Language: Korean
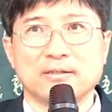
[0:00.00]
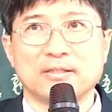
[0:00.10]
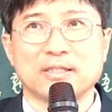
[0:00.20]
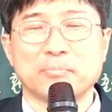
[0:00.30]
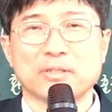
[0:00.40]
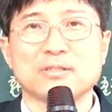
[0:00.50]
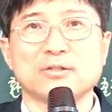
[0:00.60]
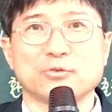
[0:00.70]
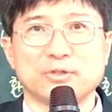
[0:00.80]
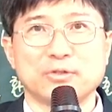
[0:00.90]
이렇게
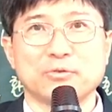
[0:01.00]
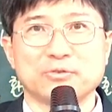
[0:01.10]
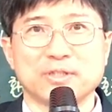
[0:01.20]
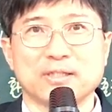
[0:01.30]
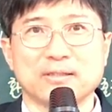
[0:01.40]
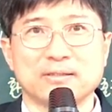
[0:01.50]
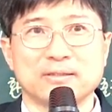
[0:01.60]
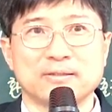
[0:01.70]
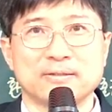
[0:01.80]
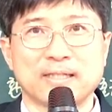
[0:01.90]
뺏으려고 내려오느냐
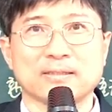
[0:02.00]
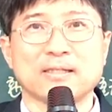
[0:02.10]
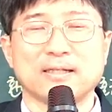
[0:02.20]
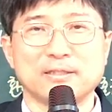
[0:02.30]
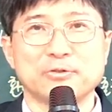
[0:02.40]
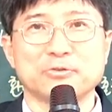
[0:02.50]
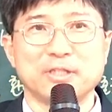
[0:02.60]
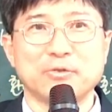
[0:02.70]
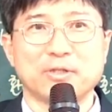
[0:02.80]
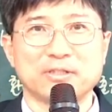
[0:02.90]
약탈하려고
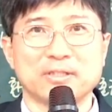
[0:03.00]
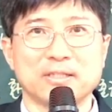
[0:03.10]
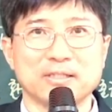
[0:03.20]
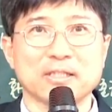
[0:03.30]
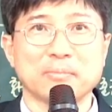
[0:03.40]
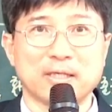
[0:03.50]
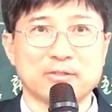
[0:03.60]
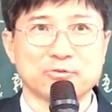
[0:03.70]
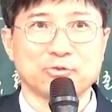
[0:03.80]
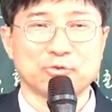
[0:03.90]
내려왔느냐 이렇게 말할
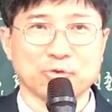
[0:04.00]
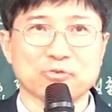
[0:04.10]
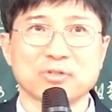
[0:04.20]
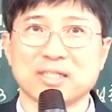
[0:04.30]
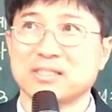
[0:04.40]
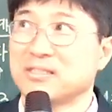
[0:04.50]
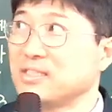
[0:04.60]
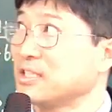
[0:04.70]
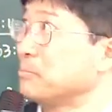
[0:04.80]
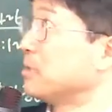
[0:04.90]
정도로 독특한
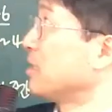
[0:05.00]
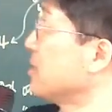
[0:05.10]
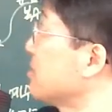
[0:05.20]
전쟁입니다. 이